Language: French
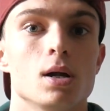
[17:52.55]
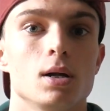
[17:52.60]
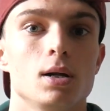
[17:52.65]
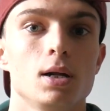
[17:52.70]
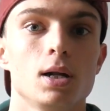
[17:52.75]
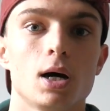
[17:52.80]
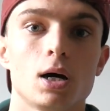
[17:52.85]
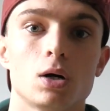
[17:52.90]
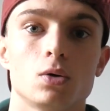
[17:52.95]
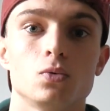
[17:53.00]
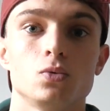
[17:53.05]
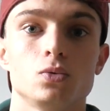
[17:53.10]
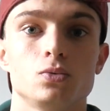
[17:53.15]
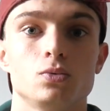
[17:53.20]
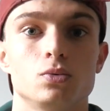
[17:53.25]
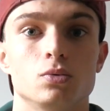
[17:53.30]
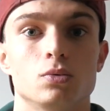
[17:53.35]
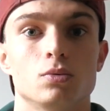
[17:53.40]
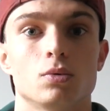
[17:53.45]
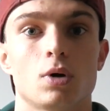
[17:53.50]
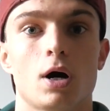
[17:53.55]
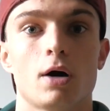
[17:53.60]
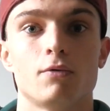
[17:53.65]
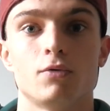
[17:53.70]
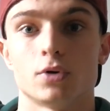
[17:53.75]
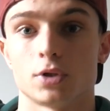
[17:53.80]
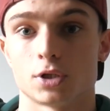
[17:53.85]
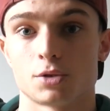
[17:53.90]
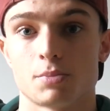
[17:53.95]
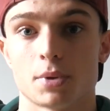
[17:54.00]
là où,
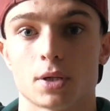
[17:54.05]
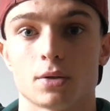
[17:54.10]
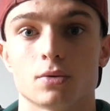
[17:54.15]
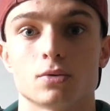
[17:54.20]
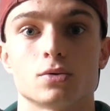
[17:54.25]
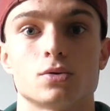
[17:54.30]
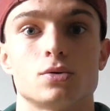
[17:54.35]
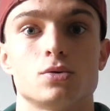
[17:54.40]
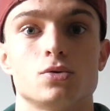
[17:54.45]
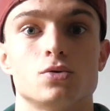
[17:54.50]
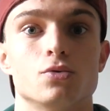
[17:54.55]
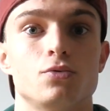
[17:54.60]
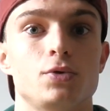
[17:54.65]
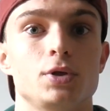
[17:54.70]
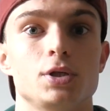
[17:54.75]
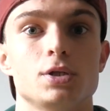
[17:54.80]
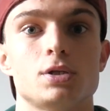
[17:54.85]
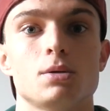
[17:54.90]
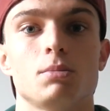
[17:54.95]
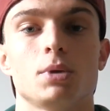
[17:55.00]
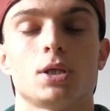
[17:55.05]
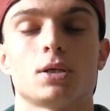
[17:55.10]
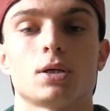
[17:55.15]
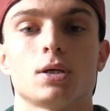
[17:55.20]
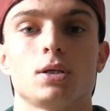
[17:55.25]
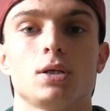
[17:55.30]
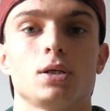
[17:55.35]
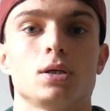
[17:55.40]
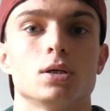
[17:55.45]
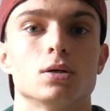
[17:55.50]
avant l'expérience, je finissais mes
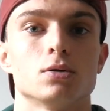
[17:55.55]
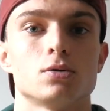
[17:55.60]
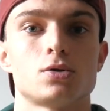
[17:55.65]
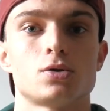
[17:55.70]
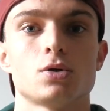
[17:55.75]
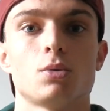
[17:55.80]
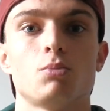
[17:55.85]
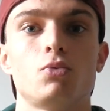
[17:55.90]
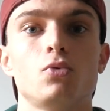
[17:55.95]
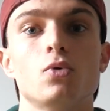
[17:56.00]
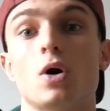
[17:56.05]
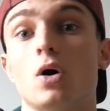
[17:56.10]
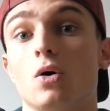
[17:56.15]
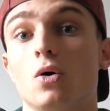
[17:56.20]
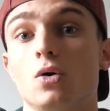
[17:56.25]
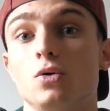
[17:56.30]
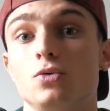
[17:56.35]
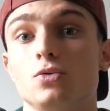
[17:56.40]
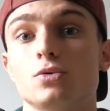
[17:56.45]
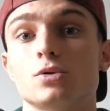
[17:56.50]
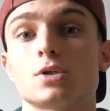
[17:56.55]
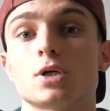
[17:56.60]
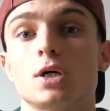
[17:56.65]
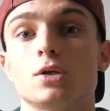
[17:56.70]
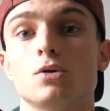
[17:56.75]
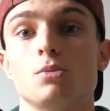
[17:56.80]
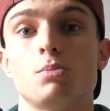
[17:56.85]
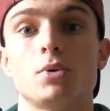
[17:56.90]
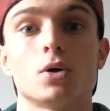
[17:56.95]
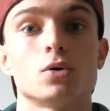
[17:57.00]
trainings sans pouvoir hold une
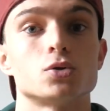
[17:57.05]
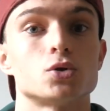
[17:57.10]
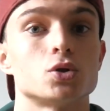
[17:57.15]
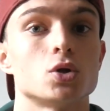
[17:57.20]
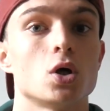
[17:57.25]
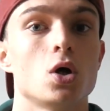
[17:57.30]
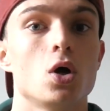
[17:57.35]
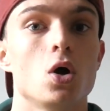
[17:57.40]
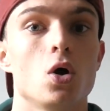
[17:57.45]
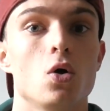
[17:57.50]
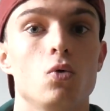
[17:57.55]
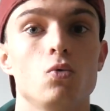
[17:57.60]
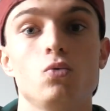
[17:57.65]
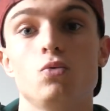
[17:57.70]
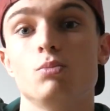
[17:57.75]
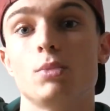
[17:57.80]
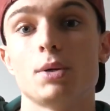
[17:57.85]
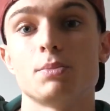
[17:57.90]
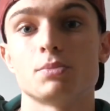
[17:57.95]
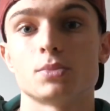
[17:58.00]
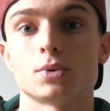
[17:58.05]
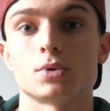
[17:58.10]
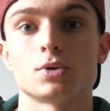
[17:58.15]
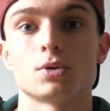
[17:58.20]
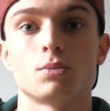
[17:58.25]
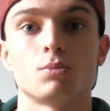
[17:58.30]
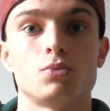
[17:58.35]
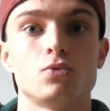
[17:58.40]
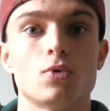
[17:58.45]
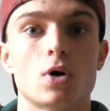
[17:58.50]
straddle planche, ou même
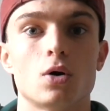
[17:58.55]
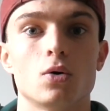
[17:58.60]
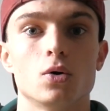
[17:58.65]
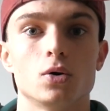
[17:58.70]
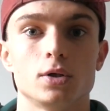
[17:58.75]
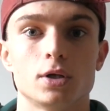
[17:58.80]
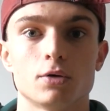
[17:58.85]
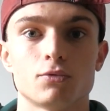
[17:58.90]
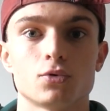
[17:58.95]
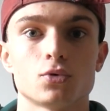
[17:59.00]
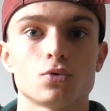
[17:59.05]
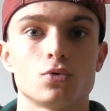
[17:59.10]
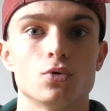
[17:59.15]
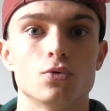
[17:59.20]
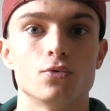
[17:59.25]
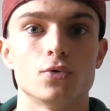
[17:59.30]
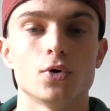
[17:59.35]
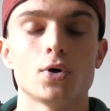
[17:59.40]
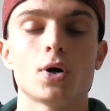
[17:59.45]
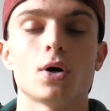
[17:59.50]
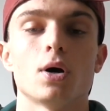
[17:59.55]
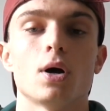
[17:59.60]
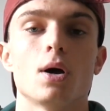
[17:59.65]
sans pouvoir hold un front lever,